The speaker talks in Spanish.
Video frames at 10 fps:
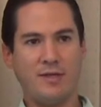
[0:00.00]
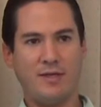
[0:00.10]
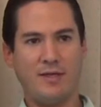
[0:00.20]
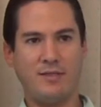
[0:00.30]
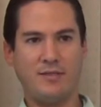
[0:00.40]

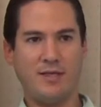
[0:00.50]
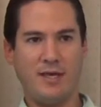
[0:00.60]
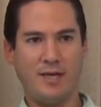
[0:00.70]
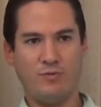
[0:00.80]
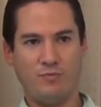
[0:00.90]
que es
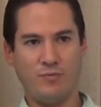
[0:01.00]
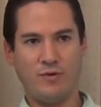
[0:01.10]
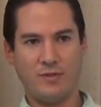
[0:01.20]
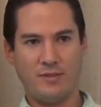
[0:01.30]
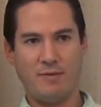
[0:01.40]
que el
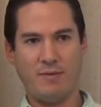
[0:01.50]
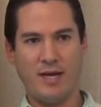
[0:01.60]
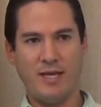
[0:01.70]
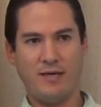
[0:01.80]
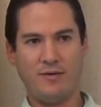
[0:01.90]
tumor sea
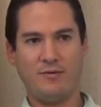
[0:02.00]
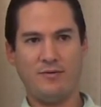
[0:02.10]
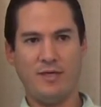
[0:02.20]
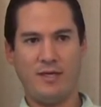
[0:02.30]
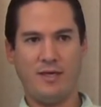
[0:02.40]
maligno
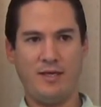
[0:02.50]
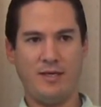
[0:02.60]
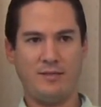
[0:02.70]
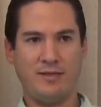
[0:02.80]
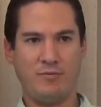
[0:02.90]
y que
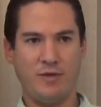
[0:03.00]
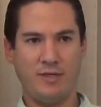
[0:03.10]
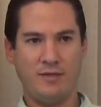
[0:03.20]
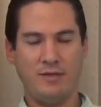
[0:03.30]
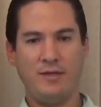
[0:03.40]
llegues a morir,